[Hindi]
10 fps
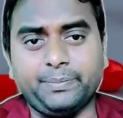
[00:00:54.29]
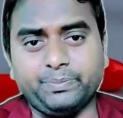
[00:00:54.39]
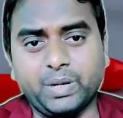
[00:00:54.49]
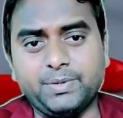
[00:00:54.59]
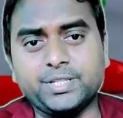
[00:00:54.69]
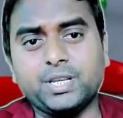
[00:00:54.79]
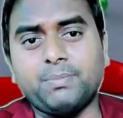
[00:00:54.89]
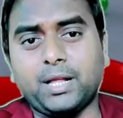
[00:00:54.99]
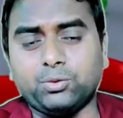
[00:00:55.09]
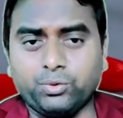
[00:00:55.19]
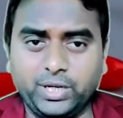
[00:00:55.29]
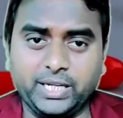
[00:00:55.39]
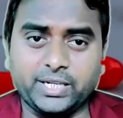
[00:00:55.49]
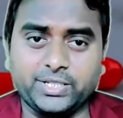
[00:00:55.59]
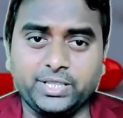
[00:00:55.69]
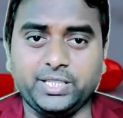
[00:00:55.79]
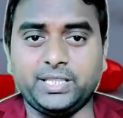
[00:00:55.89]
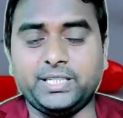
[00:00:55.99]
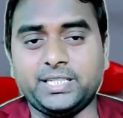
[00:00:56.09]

आप भविष्य की बातों को लेकर चिंतित है